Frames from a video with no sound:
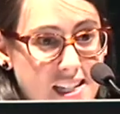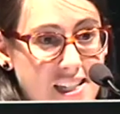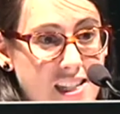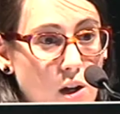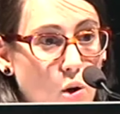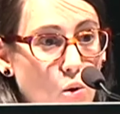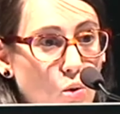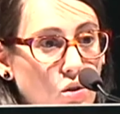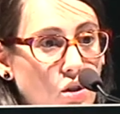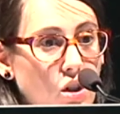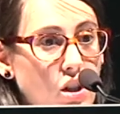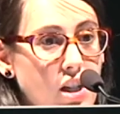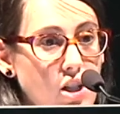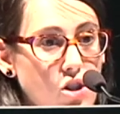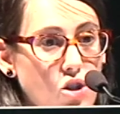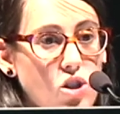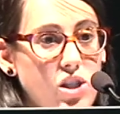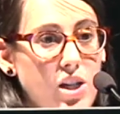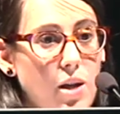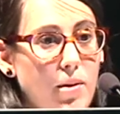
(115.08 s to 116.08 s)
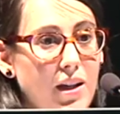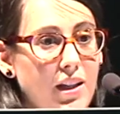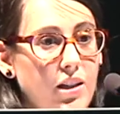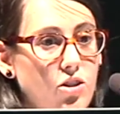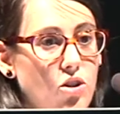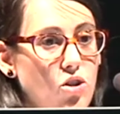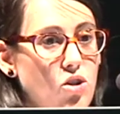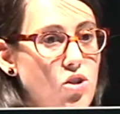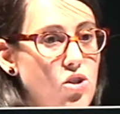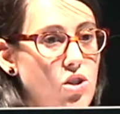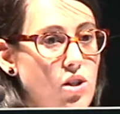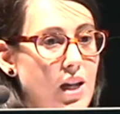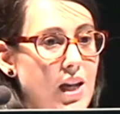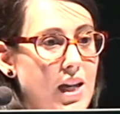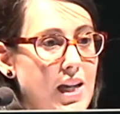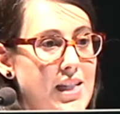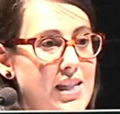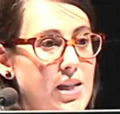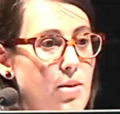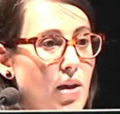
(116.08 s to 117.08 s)
segundo de estos eventos
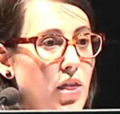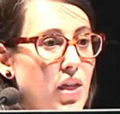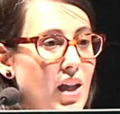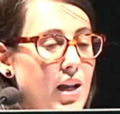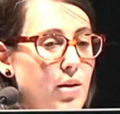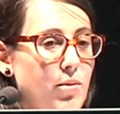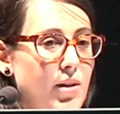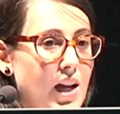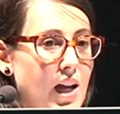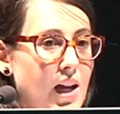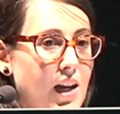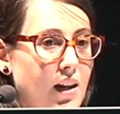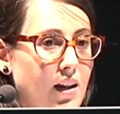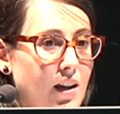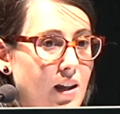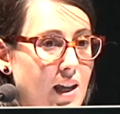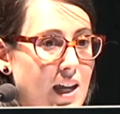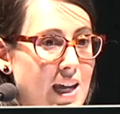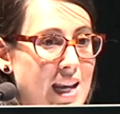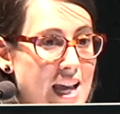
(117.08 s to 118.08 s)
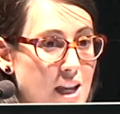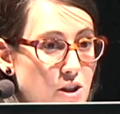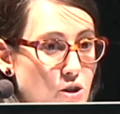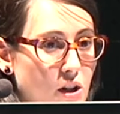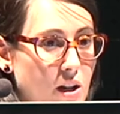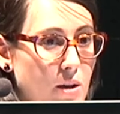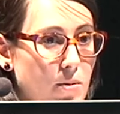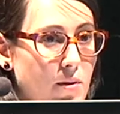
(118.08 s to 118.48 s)
se va a celebrar el año que